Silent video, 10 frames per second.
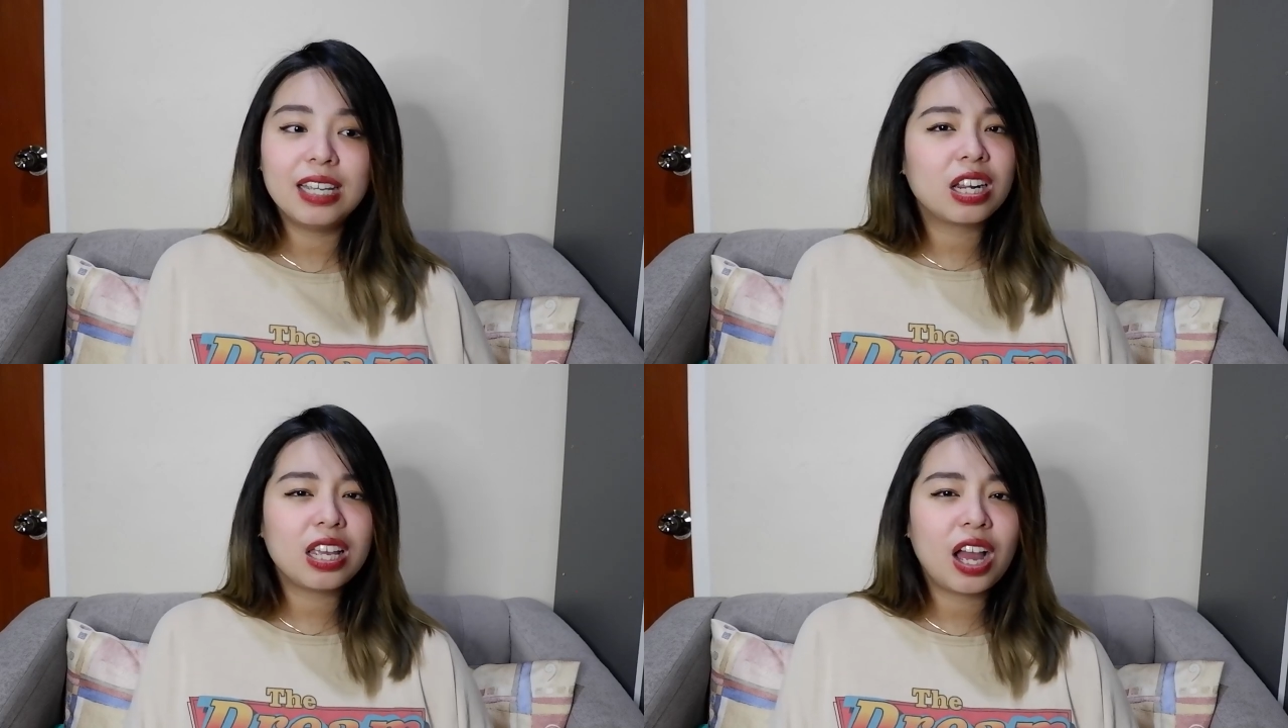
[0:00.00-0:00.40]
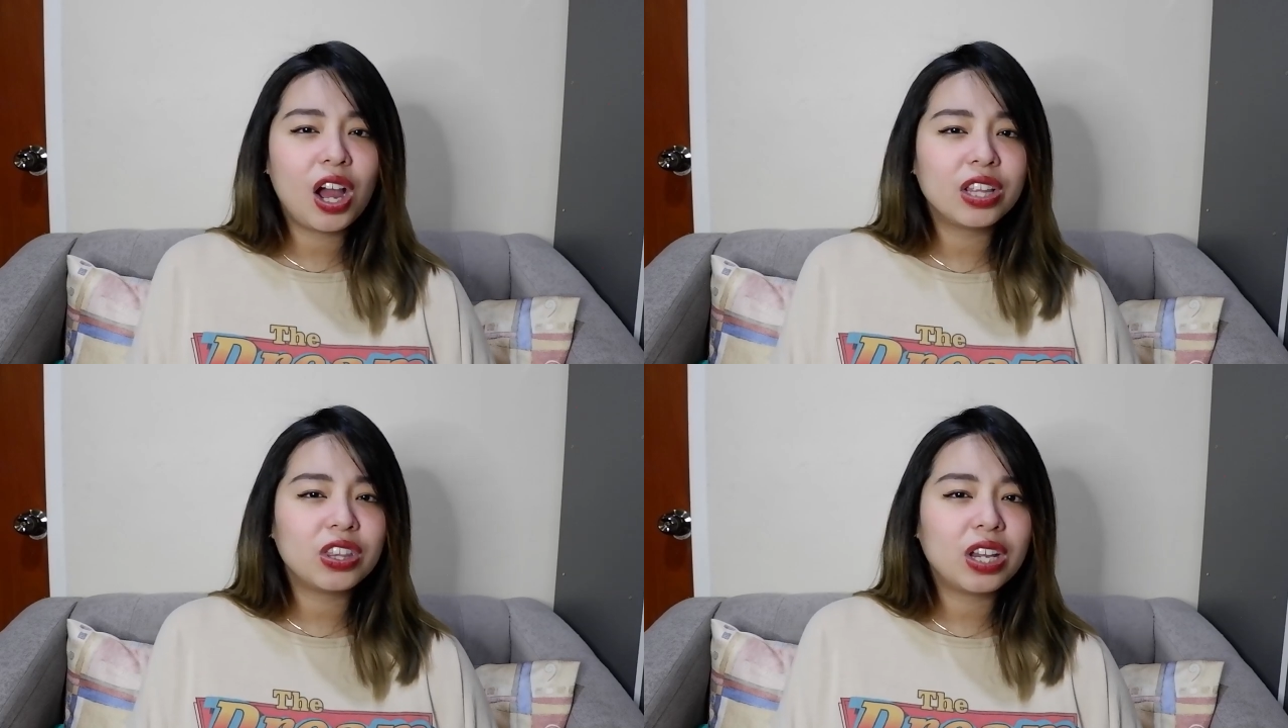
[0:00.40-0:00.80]

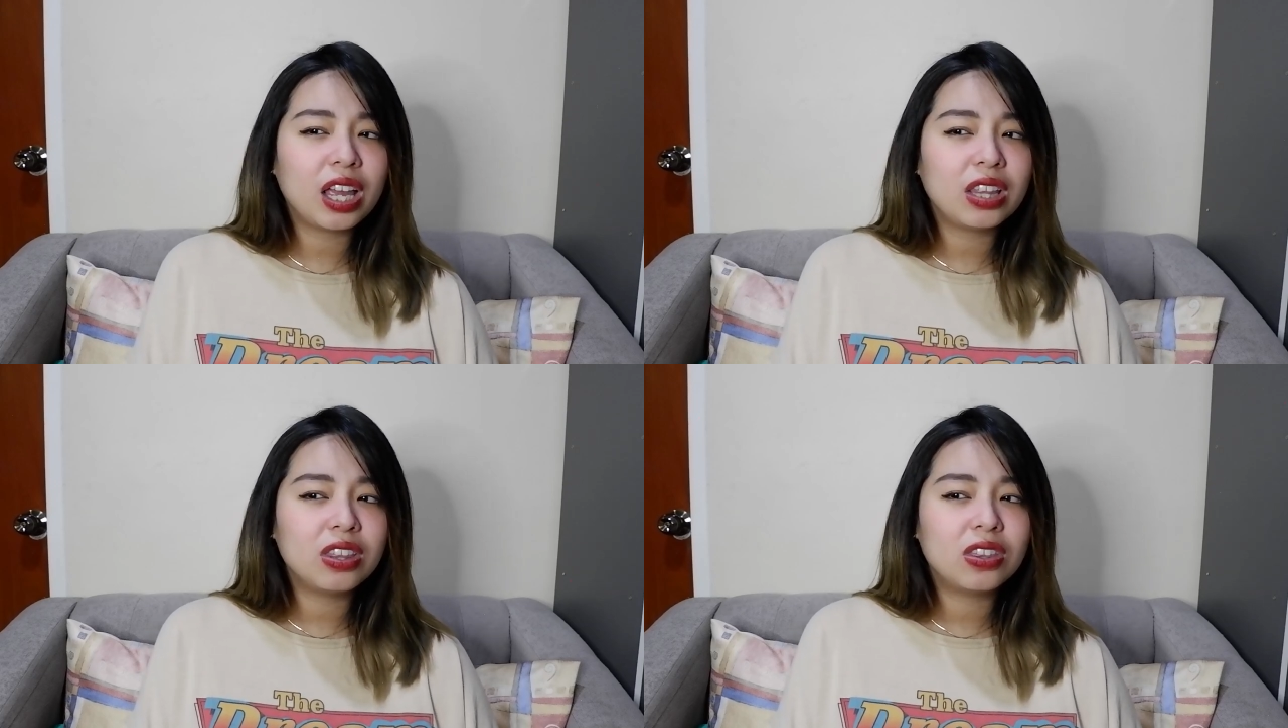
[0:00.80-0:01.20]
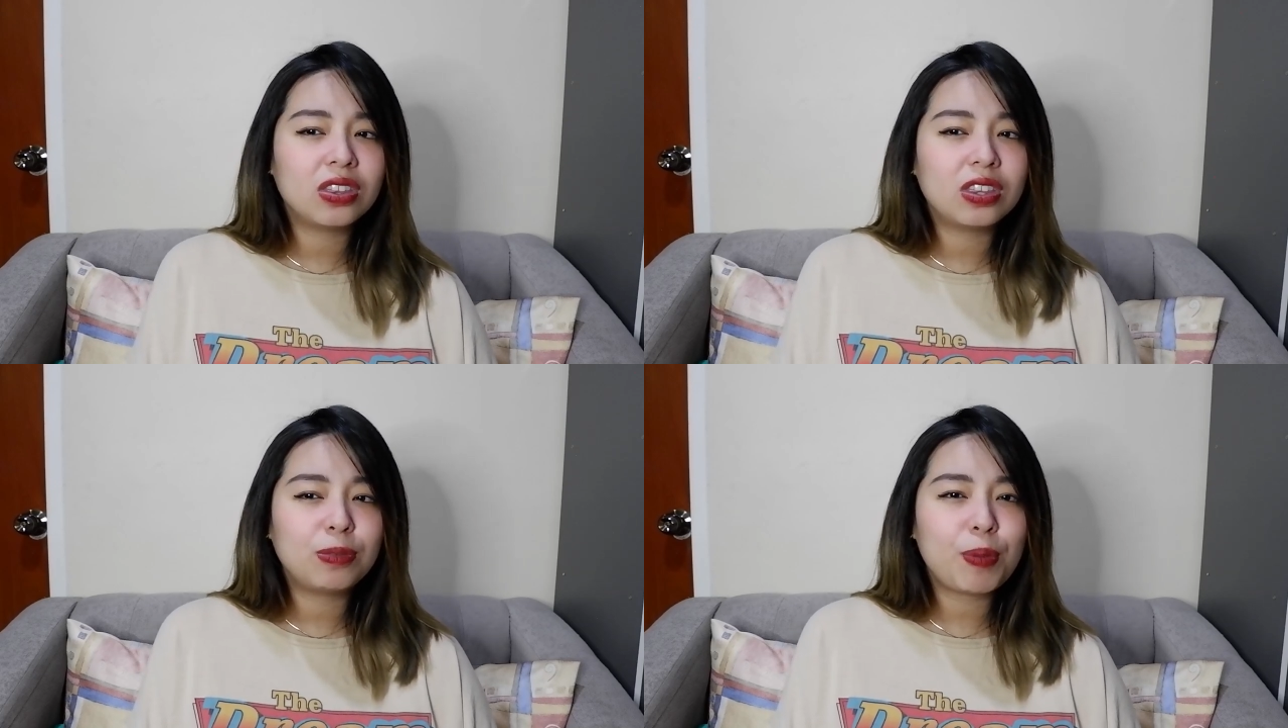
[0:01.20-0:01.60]
300
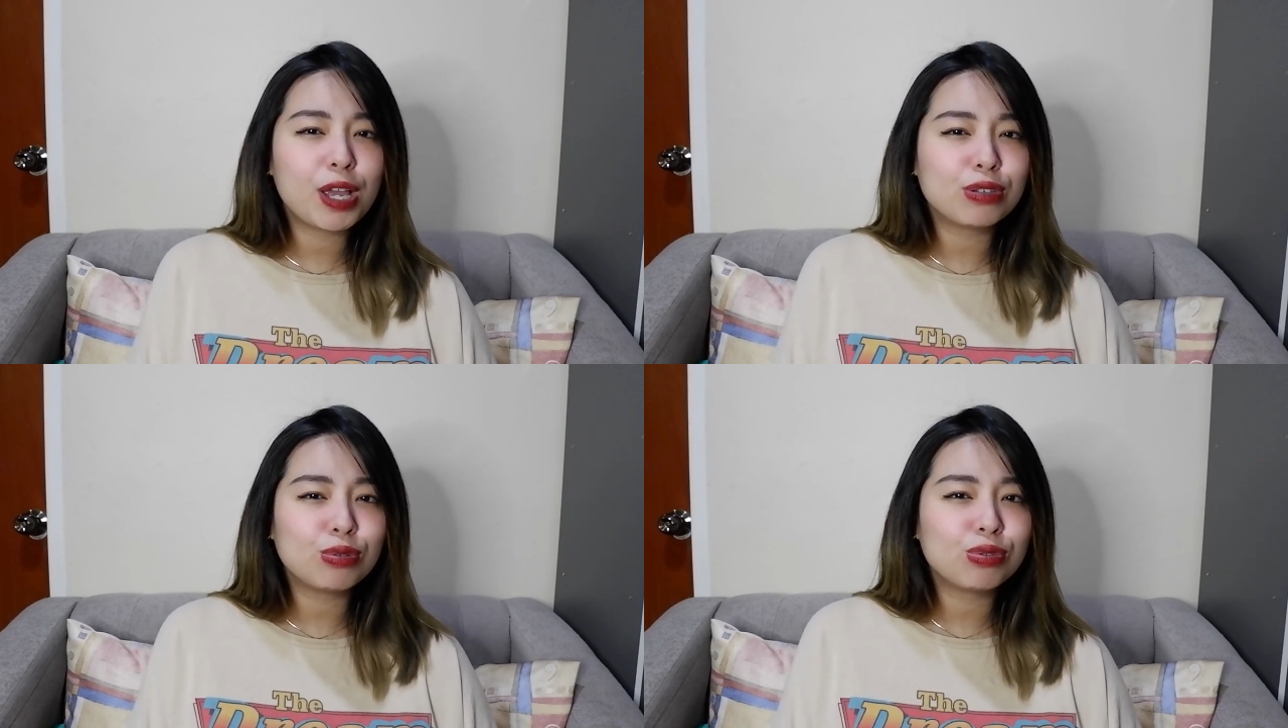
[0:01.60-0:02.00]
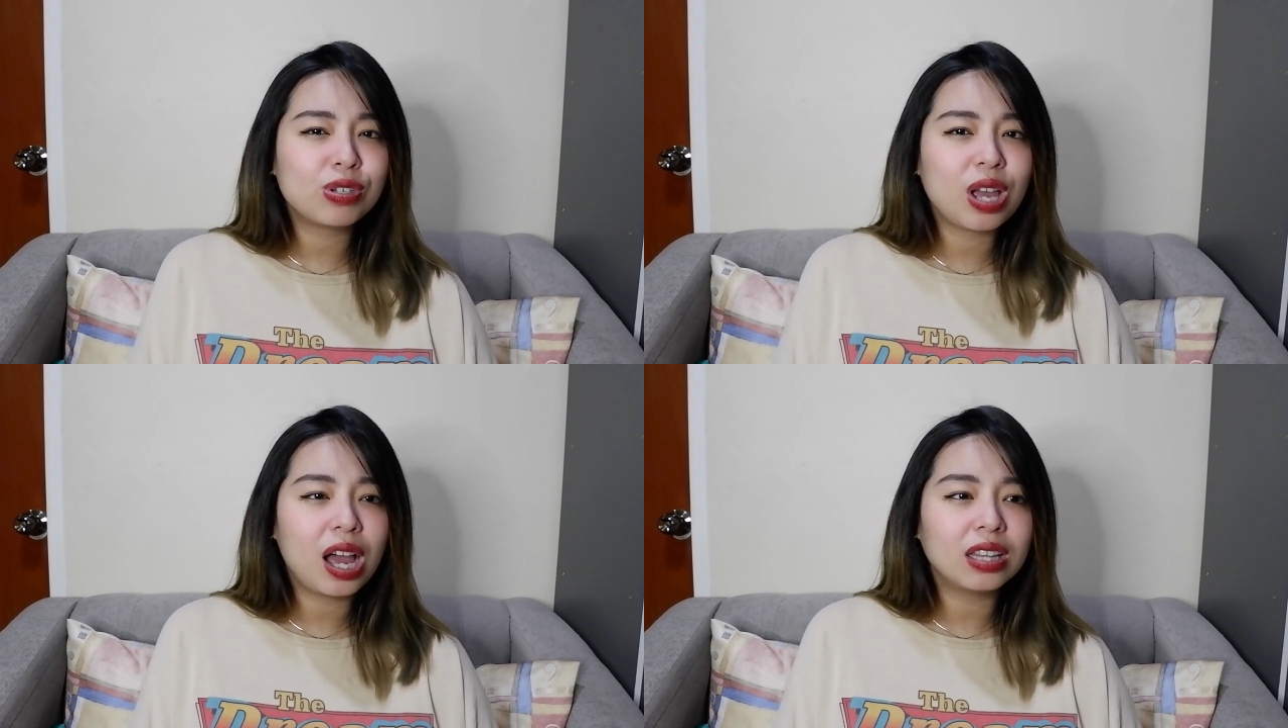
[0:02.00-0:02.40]
pesos
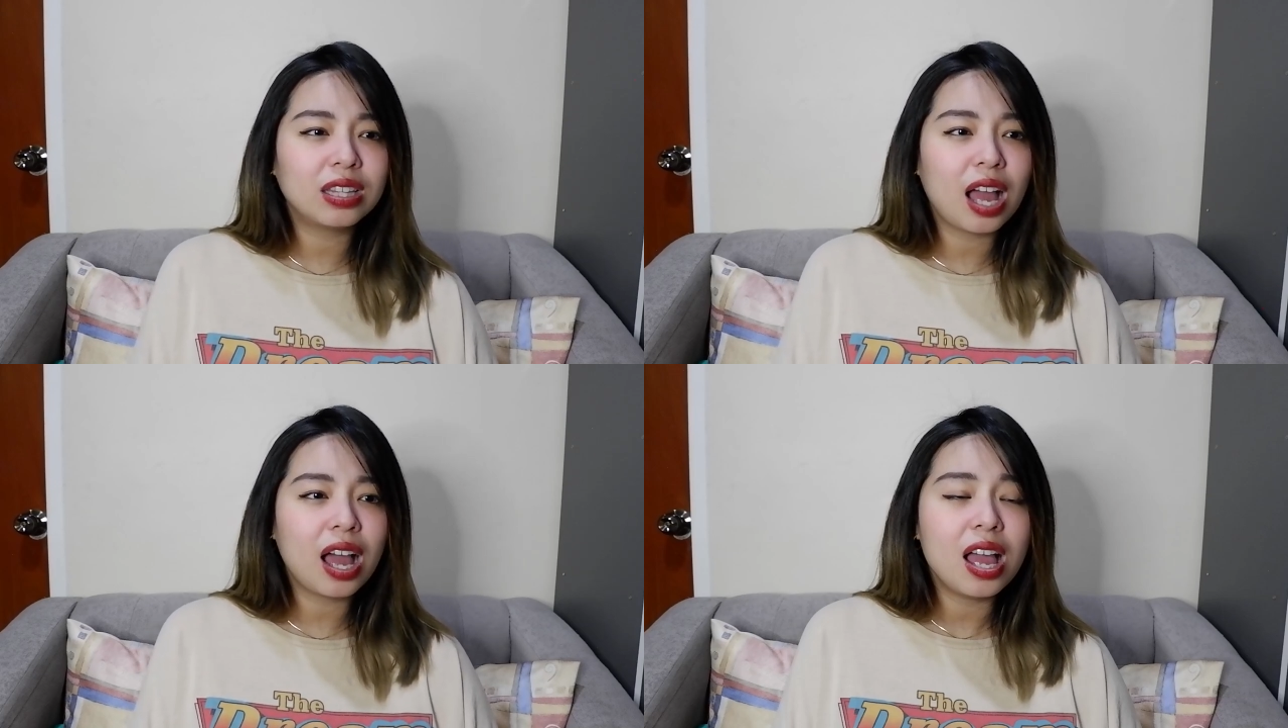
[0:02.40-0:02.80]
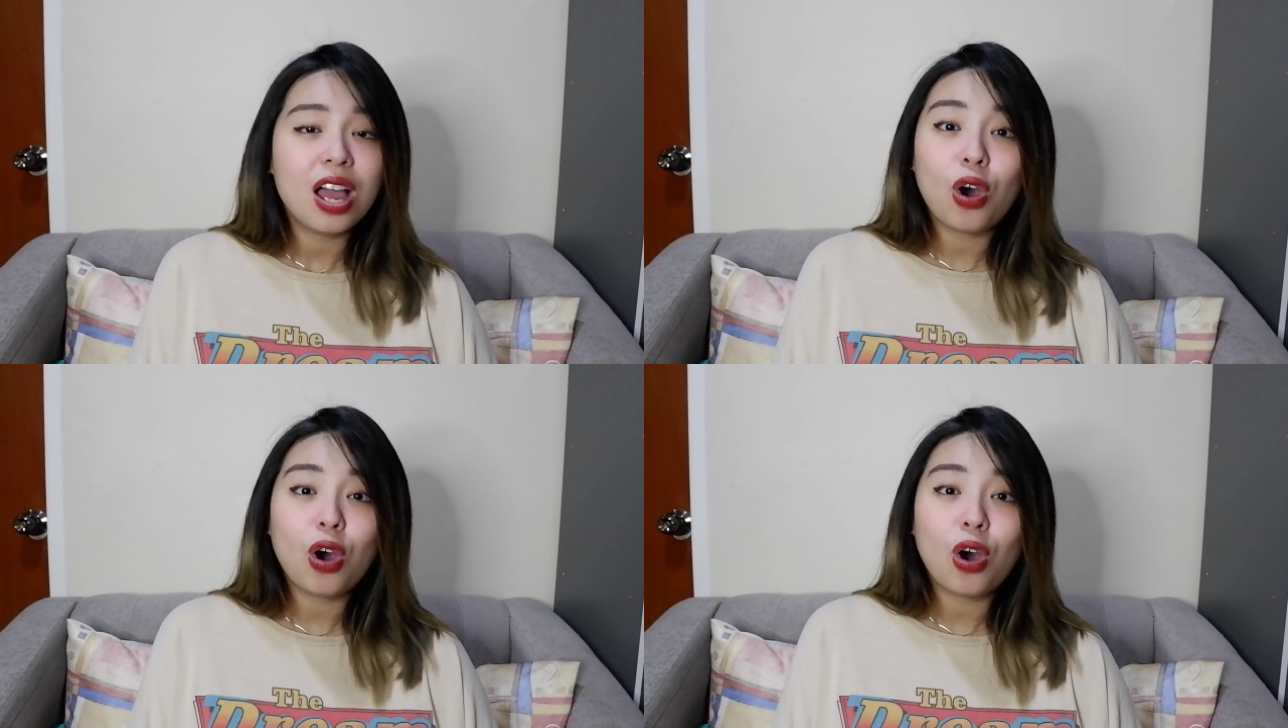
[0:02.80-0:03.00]
yata.